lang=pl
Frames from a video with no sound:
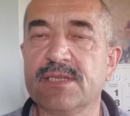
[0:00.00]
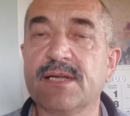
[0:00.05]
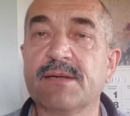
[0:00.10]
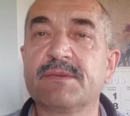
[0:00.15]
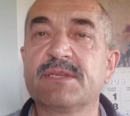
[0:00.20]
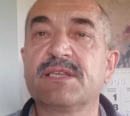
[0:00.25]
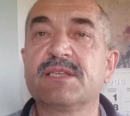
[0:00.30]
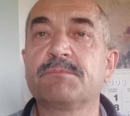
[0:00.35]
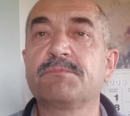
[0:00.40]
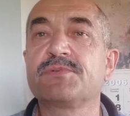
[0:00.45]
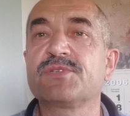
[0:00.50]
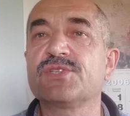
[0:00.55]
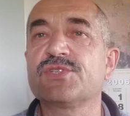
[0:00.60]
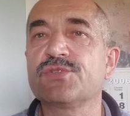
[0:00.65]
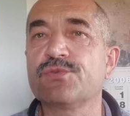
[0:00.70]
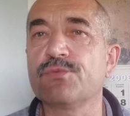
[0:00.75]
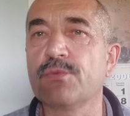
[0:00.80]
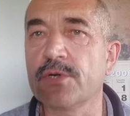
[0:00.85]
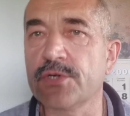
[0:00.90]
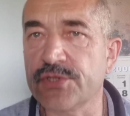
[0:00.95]
nad
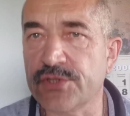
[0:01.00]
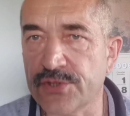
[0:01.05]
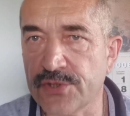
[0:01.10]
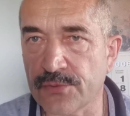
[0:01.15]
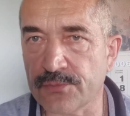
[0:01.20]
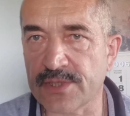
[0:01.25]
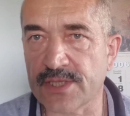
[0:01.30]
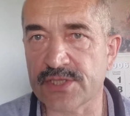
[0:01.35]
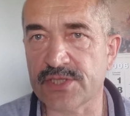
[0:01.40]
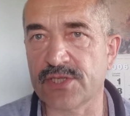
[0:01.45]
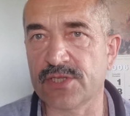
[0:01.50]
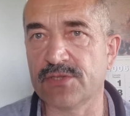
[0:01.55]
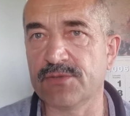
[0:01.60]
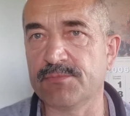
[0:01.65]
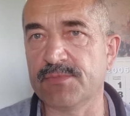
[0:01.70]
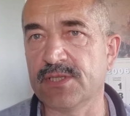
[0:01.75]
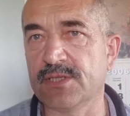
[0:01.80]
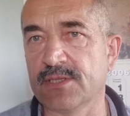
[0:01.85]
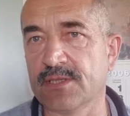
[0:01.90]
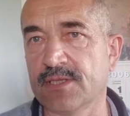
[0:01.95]
przyszłością naszej
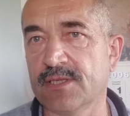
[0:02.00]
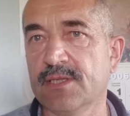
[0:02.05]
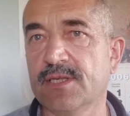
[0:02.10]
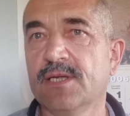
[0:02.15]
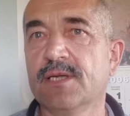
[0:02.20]
gminy,